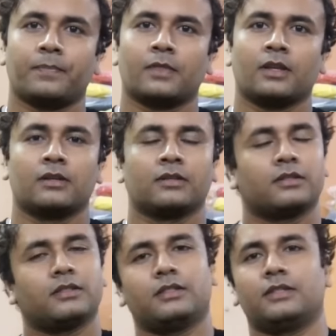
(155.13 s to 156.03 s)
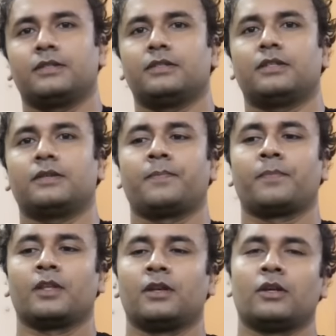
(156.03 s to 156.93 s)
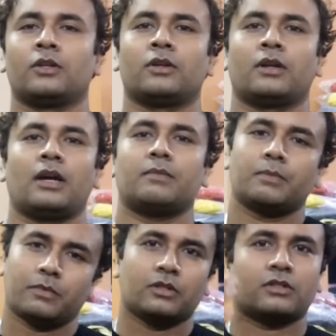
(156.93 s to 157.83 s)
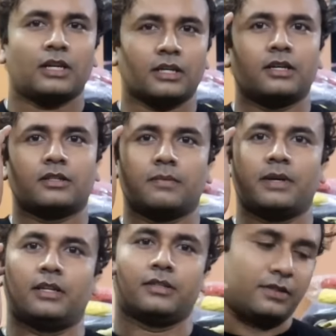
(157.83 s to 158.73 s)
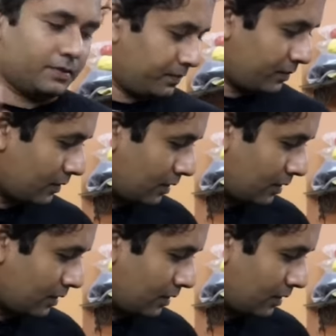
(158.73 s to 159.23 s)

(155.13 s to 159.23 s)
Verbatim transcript: हो जी जी तो ठीक है हम आपको स्टार्ट करते हैं पहले से